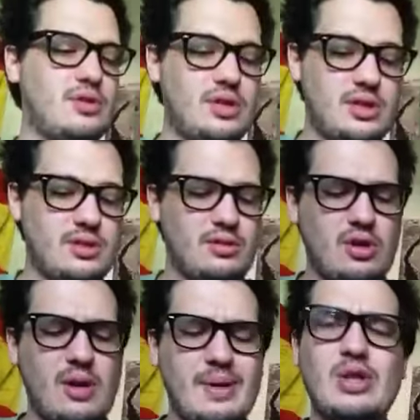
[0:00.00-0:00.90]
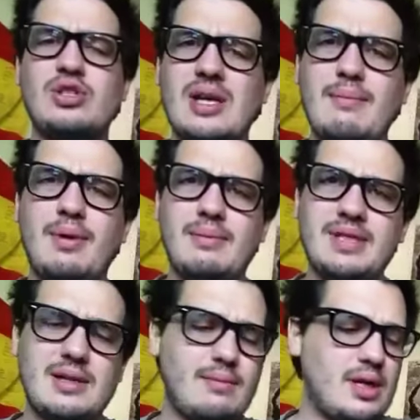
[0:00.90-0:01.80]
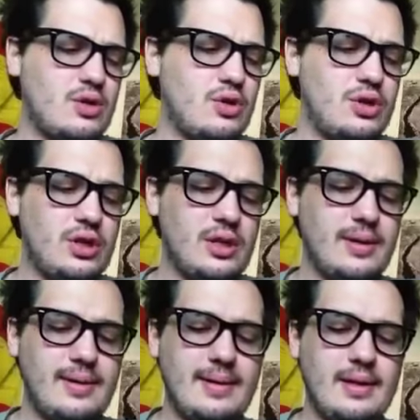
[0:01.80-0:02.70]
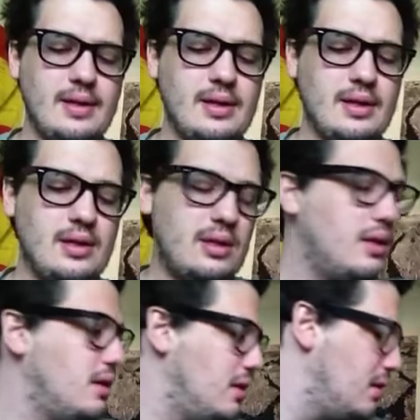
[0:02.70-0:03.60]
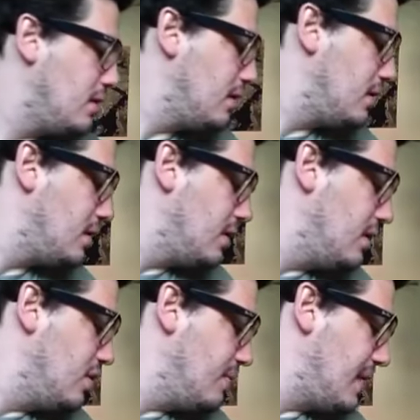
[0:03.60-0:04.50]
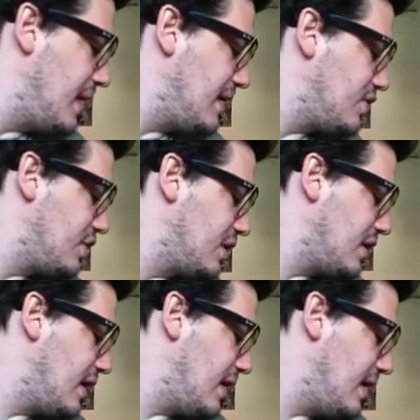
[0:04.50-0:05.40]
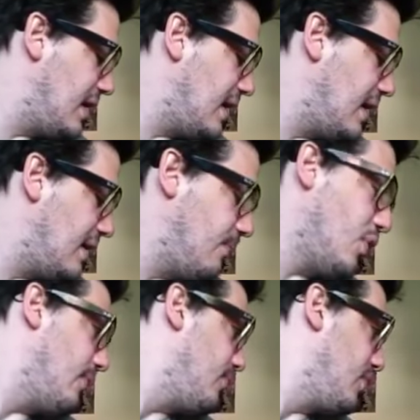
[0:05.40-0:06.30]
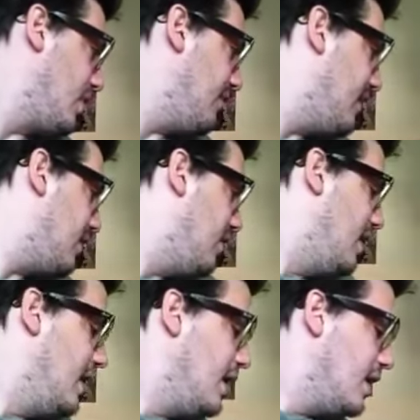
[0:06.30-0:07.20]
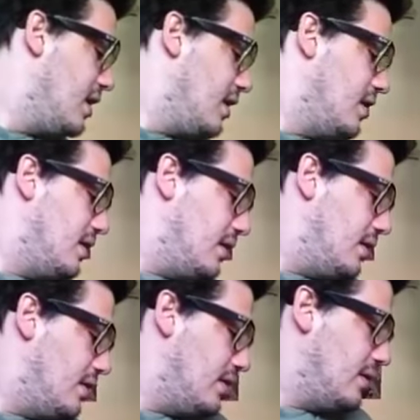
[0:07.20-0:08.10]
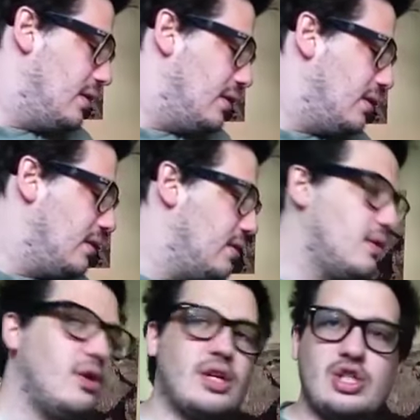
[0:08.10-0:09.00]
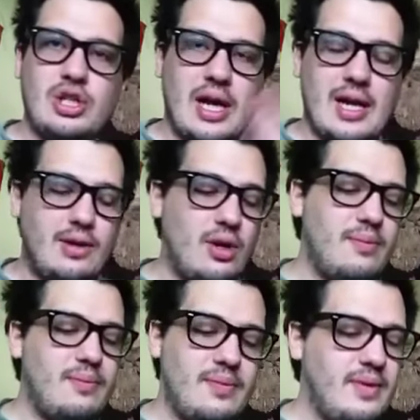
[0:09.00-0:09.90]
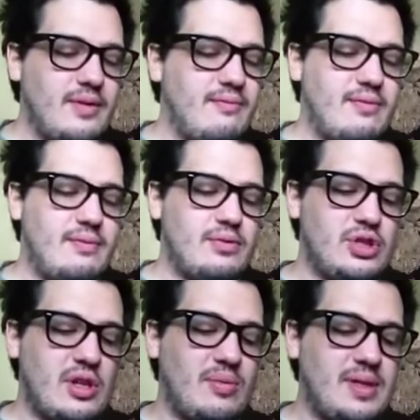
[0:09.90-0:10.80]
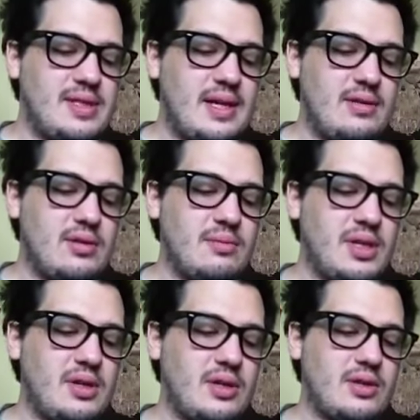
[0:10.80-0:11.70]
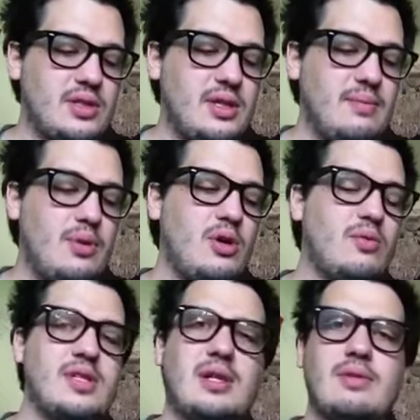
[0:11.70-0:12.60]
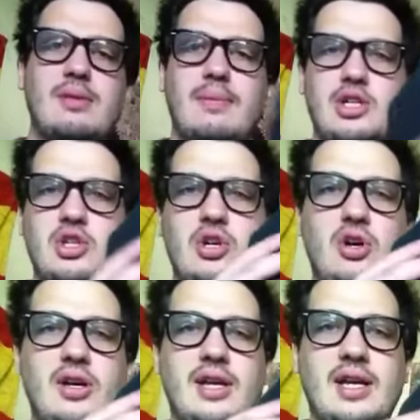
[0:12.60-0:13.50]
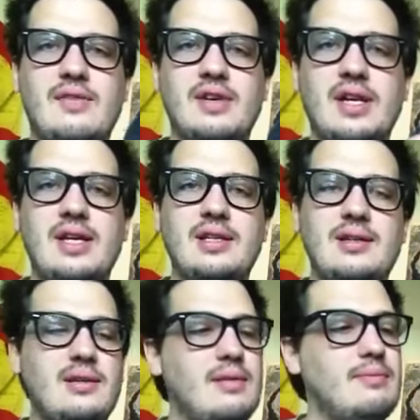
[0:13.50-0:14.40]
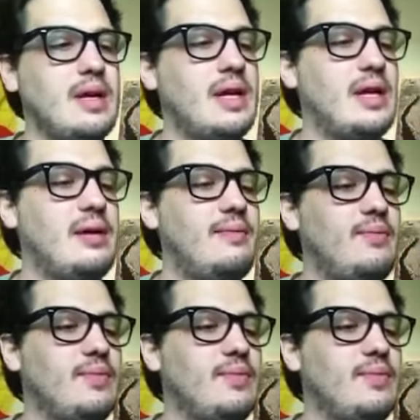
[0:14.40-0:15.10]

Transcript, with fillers: con, no le prendo sempre mi sembra con uh, il nome della città, no non è vero, uh, originale no, ci stavo pensando ma non è così, poi ho questa qui di Barcellona che è una figata, è bella,